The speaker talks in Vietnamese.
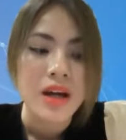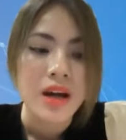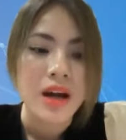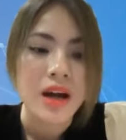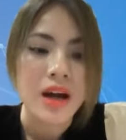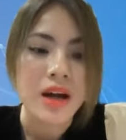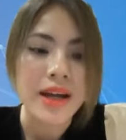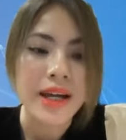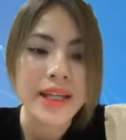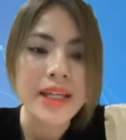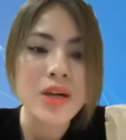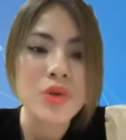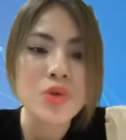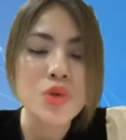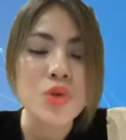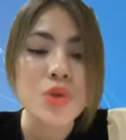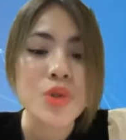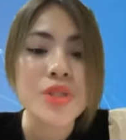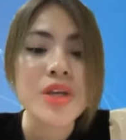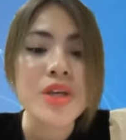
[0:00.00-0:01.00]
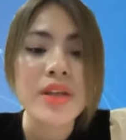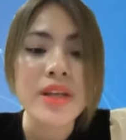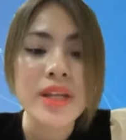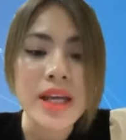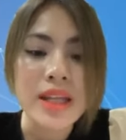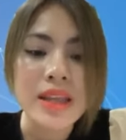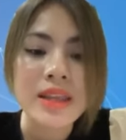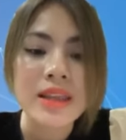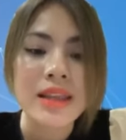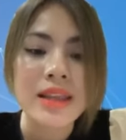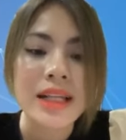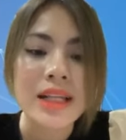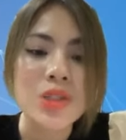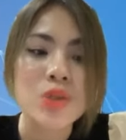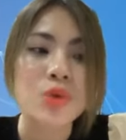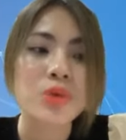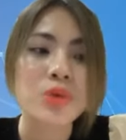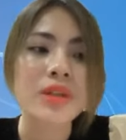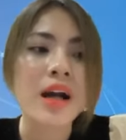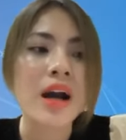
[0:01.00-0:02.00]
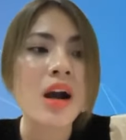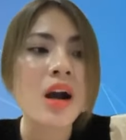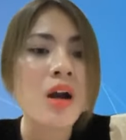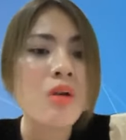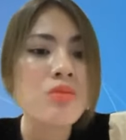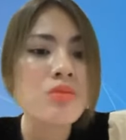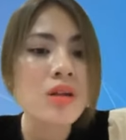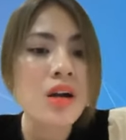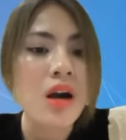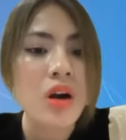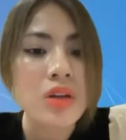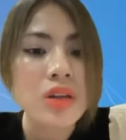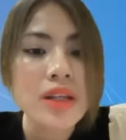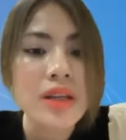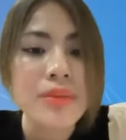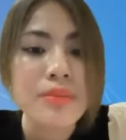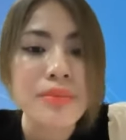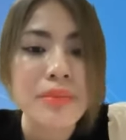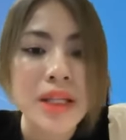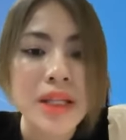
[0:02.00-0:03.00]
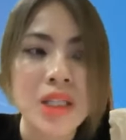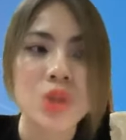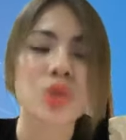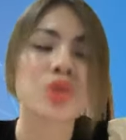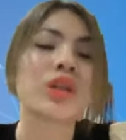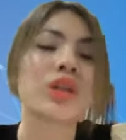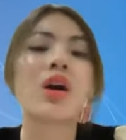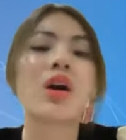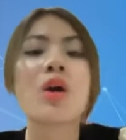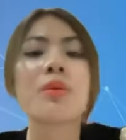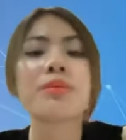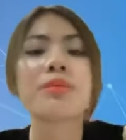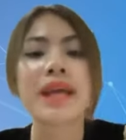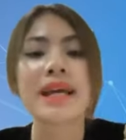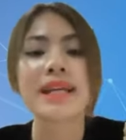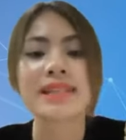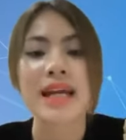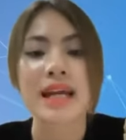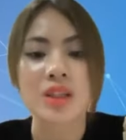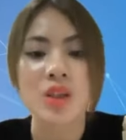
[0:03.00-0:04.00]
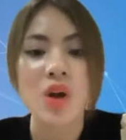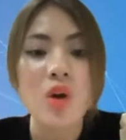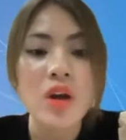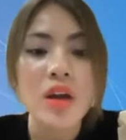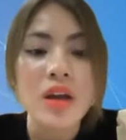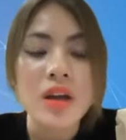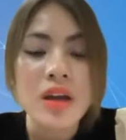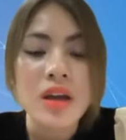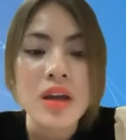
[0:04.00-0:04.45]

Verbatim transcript: Ờ, cái điều rủi ro nhất là chúng ta không có tiền mặt để chúng ta gom tài sản thôi.